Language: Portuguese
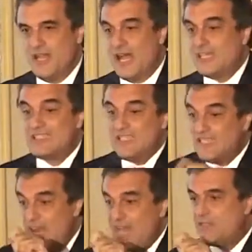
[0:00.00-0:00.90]

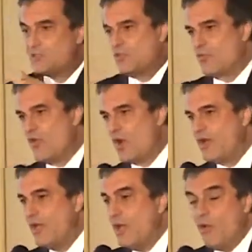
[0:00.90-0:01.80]
acidentes
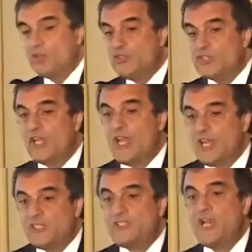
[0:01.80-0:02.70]
ocorrem. Ou seja,
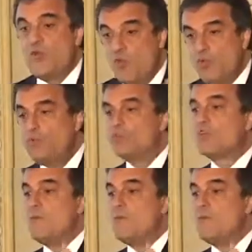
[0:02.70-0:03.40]
este é um dos